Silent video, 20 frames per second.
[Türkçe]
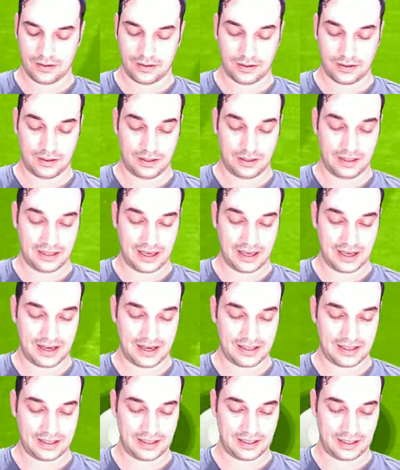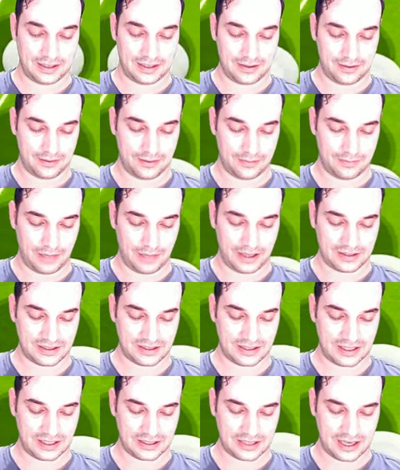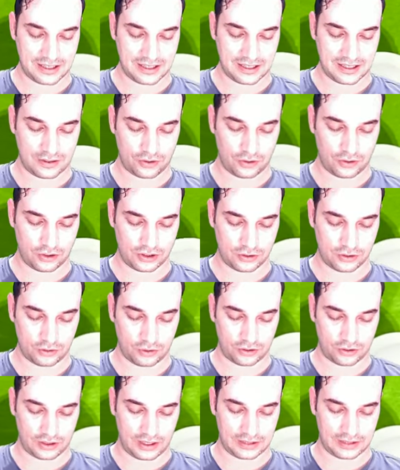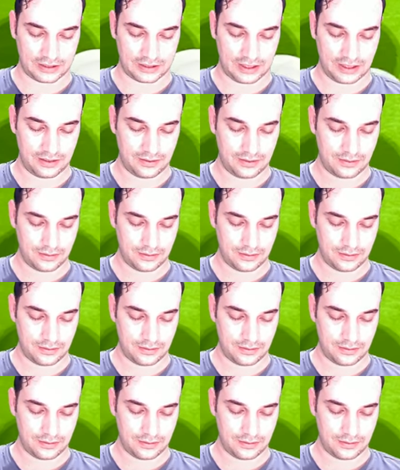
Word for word: idare edin de ben size sadece hızlı kontrol atan